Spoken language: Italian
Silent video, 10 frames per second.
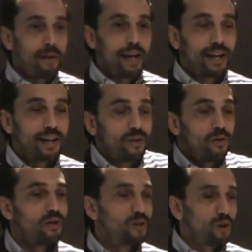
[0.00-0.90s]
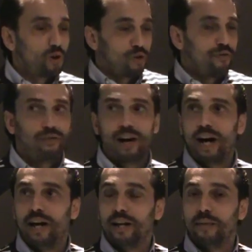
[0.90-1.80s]
pecchi, non, non lo so
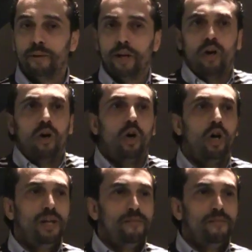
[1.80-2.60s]
fare, però